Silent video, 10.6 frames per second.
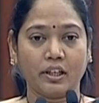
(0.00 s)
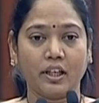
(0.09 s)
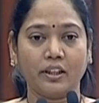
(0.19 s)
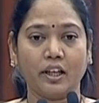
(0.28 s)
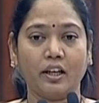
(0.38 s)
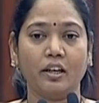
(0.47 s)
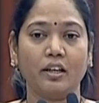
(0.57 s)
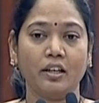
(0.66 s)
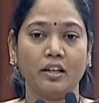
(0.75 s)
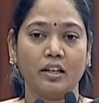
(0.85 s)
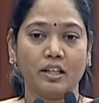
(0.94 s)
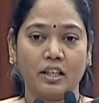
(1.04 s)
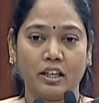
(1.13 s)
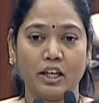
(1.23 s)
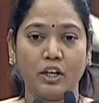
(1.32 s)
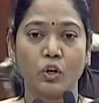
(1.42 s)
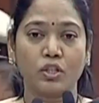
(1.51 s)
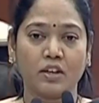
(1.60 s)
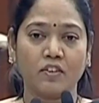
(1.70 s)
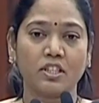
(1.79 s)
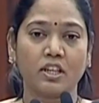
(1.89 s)
గత ఎన్నో
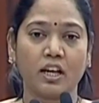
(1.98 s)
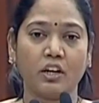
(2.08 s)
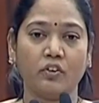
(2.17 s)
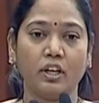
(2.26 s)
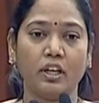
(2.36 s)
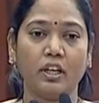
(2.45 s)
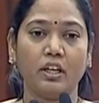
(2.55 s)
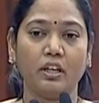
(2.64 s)
సంవత్సరాల నుండి